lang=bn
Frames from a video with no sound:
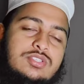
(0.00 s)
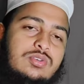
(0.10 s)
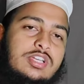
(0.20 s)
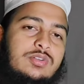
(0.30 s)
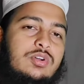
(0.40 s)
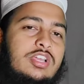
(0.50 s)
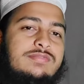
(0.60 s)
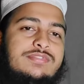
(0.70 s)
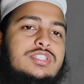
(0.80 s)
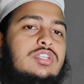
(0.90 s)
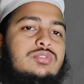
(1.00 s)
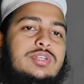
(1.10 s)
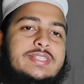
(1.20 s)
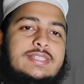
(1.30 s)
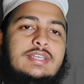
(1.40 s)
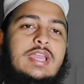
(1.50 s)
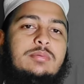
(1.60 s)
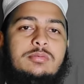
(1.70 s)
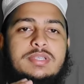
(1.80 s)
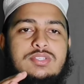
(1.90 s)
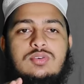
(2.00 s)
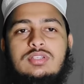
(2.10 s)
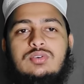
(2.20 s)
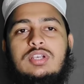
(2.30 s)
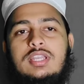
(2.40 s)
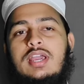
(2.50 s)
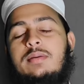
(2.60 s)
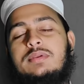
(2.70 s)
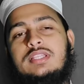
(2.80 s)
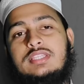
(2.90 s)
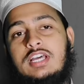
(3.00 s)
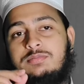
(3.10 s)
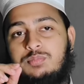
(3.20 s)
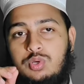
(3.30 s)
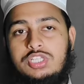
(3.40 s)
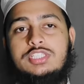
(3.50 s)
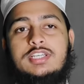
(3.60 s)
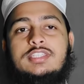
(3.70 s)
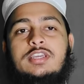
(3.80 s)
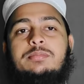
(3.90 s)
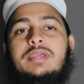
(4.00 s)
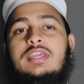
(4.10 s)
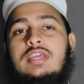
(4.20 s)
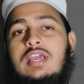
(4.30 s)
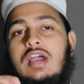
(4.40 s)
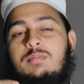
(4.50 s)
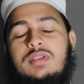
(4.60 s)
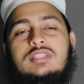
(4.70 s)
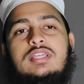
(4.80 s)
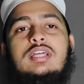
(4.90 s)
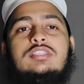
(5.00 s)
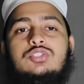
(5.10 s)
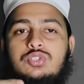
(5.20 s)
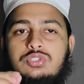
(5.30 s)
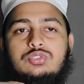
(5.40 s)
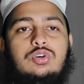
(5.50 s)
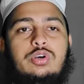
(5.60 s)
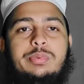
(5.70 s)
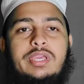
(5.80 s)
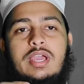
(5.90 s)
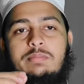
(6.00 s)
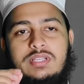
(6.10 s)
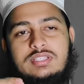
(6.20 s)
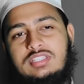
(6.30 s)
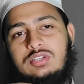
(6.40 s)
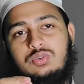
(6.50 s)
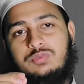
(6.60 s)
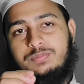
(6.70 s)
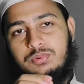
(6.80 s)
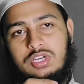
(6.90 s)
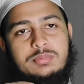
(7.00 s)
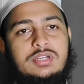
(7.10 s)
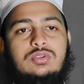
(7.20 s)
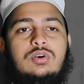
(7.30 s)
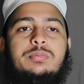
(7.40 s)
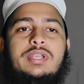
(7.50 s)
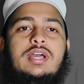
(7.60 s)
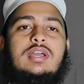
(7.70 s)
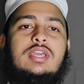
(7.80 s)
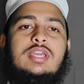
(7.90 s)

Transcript: মেসকের অনেক ফজিলত রয়েছে এবং মেসক করলে আপনার দাঁত পরিষ্কার থাকবে আপনার দাঁত শক্ত হবে আপনার দাঁতে কোনো পোকামাকড় হবে না